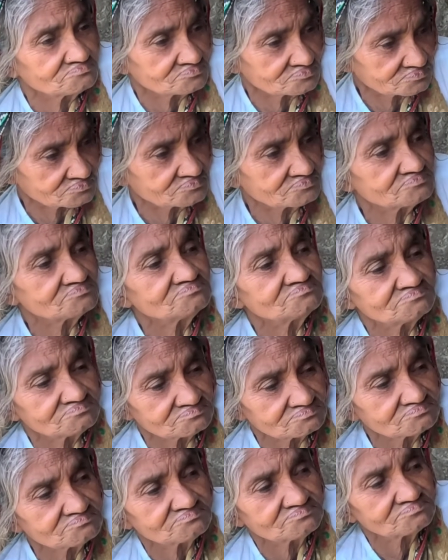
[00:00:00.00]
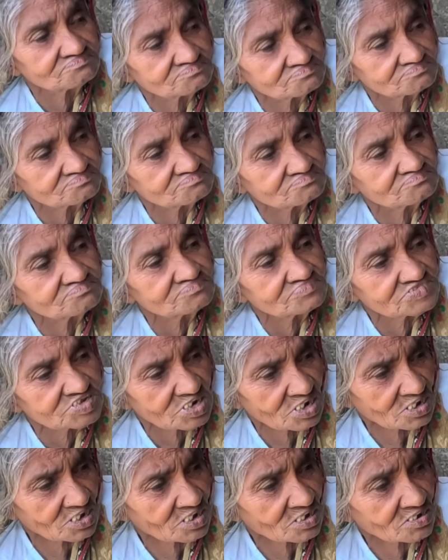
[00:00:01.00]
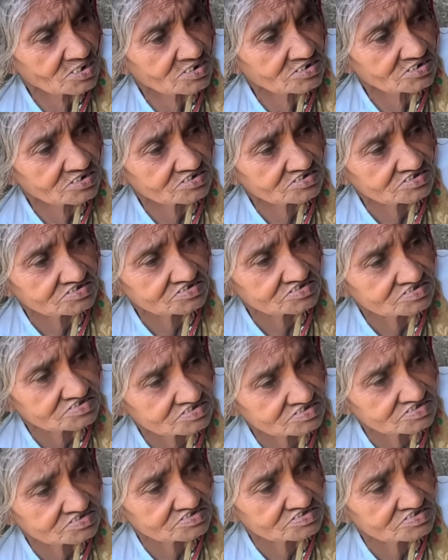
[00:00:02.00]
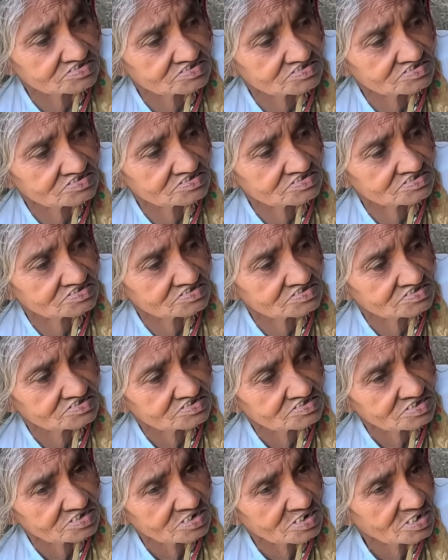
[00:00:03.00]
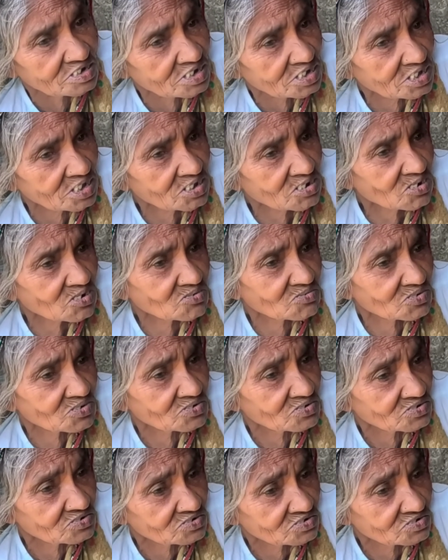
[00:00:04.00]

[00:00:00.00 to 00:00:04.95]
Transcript: ওটা দিয়ে রান্না করে তারপরে খান হ্যাঁ তো অনেক কষ্ট তো কি করবো